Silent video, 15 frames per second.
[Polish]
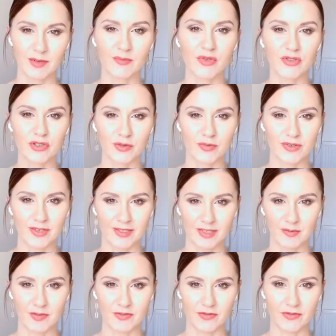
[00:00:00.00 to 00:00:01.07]
potrzebuje
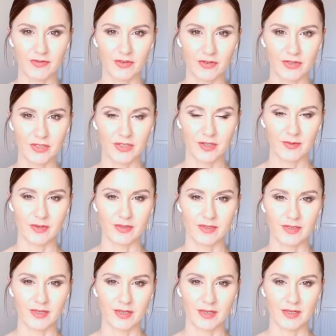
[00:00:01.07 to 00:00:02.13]
najpierw uwolnić
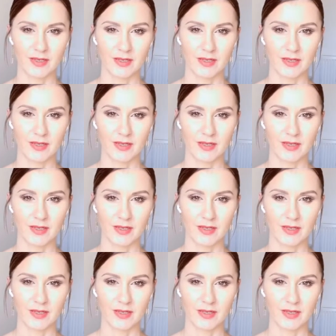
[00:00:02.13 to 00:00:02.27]
emocje.